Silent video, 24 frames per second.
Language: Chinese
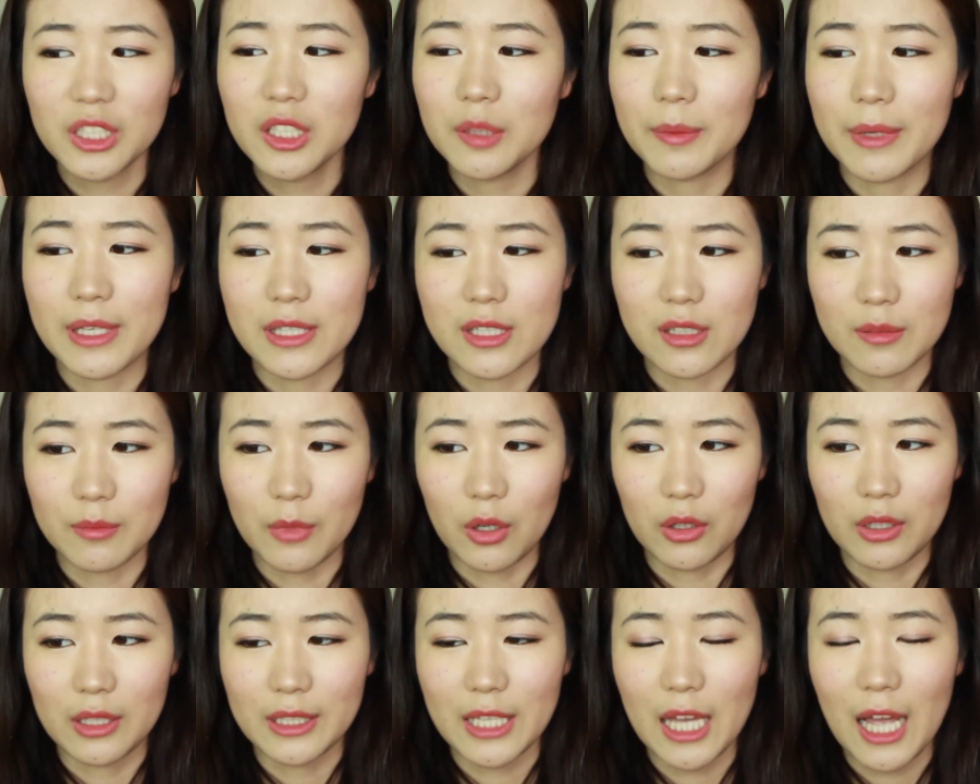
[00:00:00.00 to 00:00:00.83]
特别轻
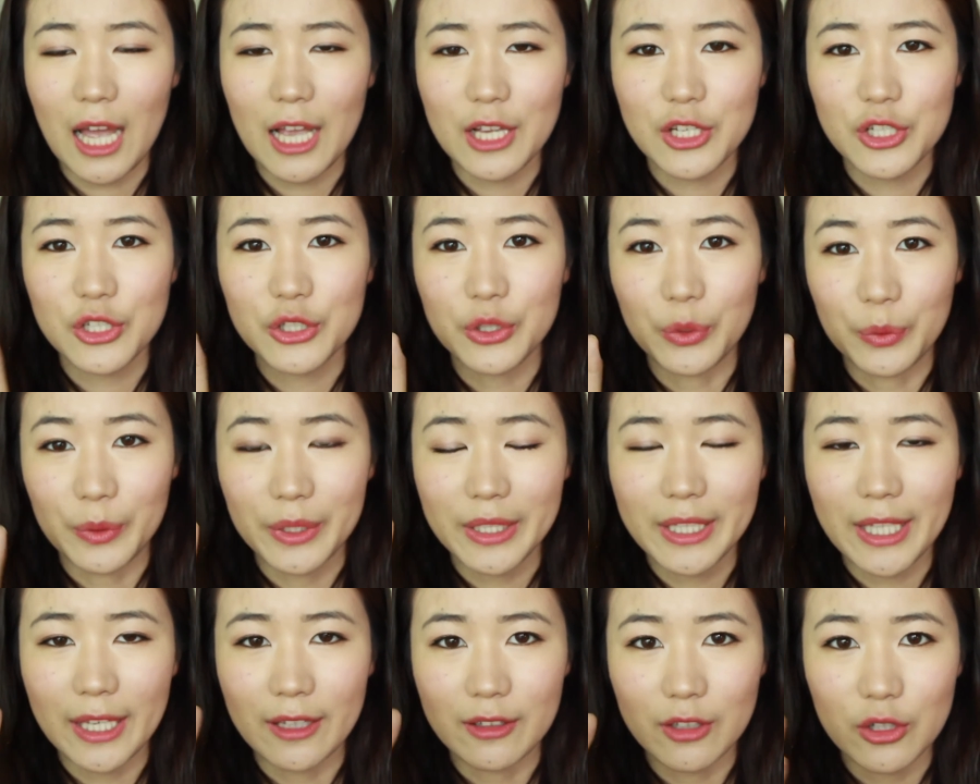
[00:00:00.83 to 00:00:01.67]
薄的，它还是有
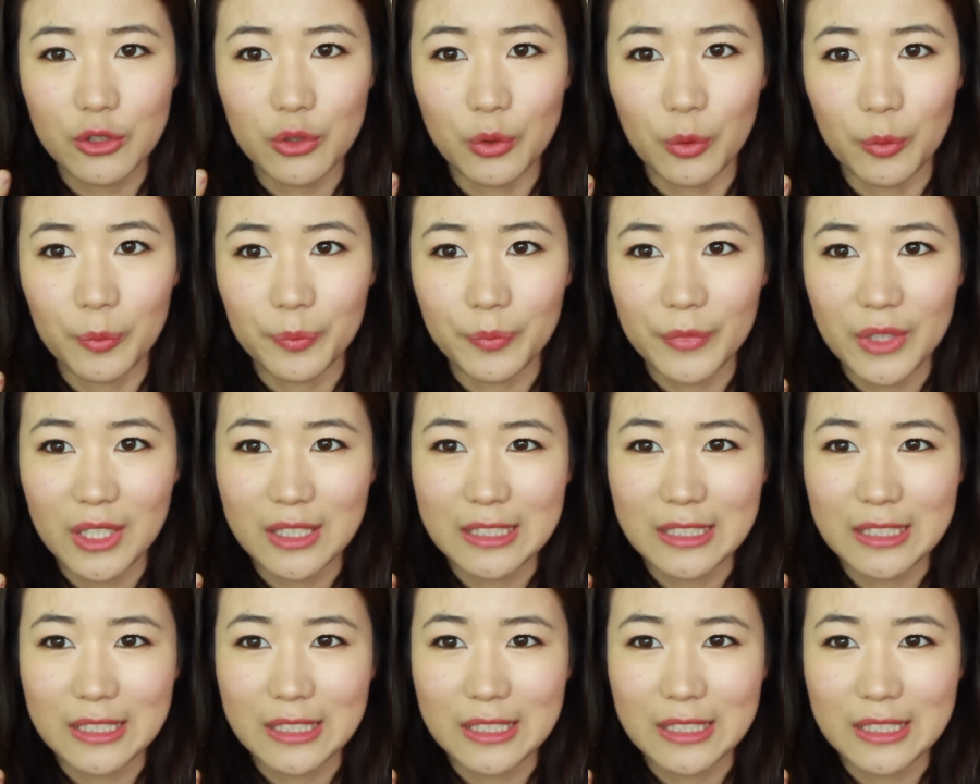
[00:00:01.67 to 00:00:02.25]
一点那种，